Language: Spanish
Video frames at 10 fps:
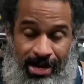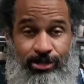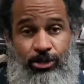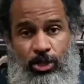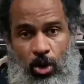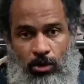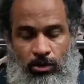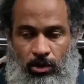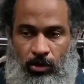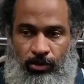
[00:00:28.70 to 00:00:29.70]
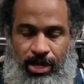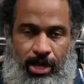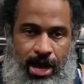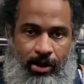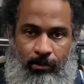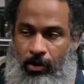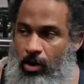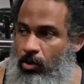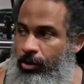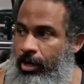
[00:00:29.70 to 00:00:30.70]
lesión, un desgarro
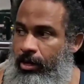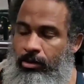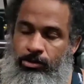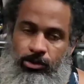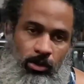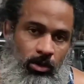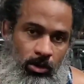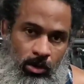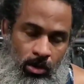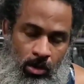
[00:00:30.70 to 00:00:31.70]
puede ocurrir no solo